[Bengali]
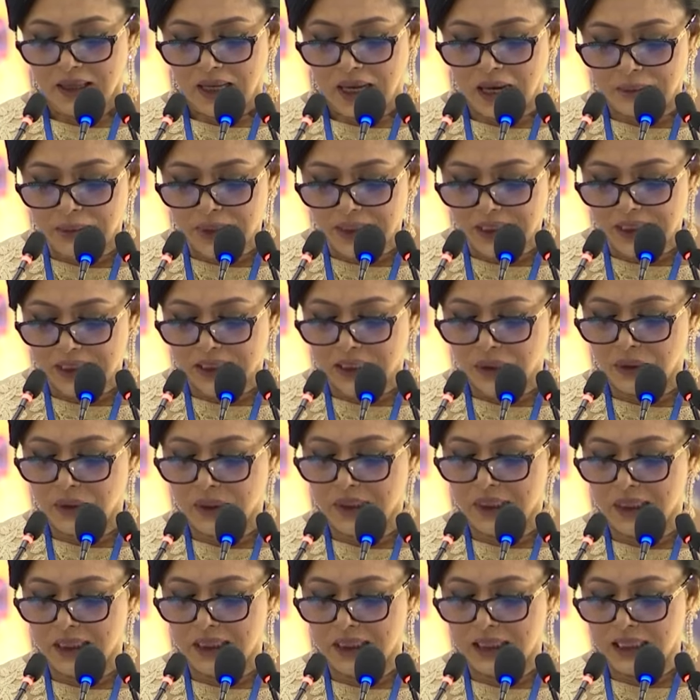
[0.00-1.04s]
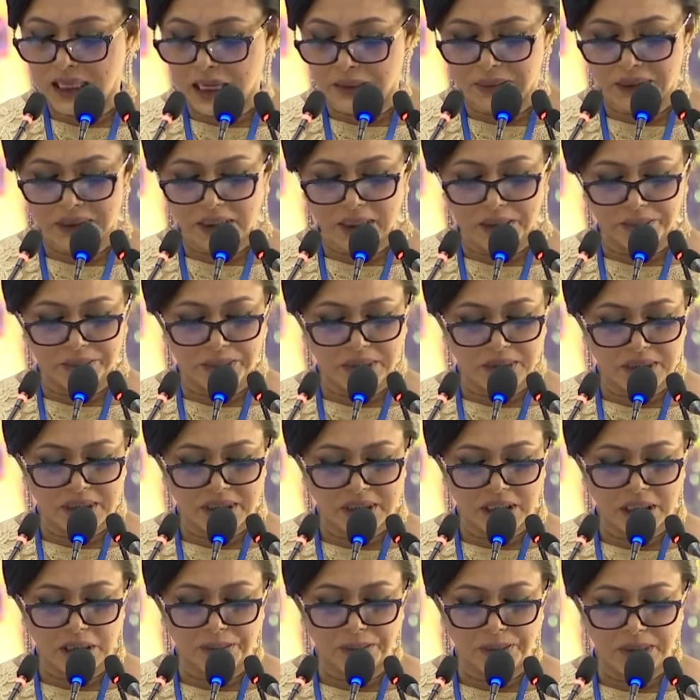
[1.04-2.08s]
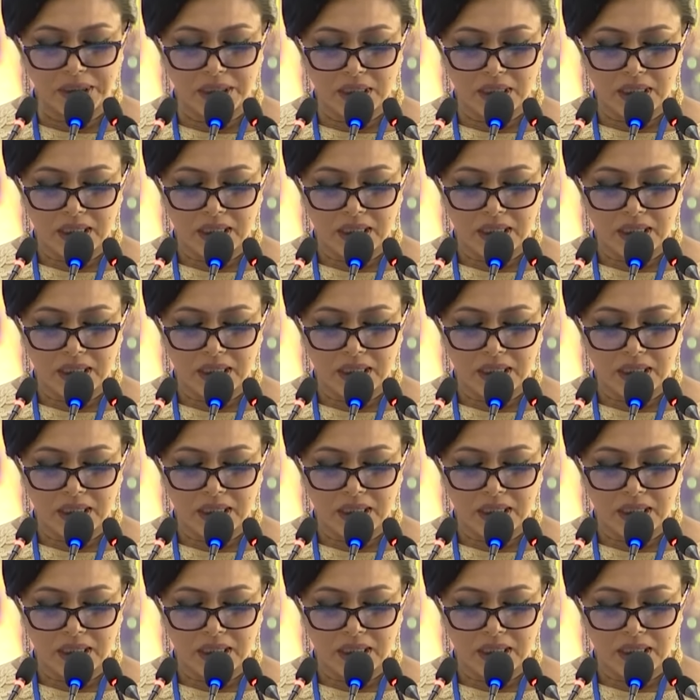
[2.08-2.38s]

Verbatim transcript: আমাদেরকে অনেক নামি দামি শিল্পী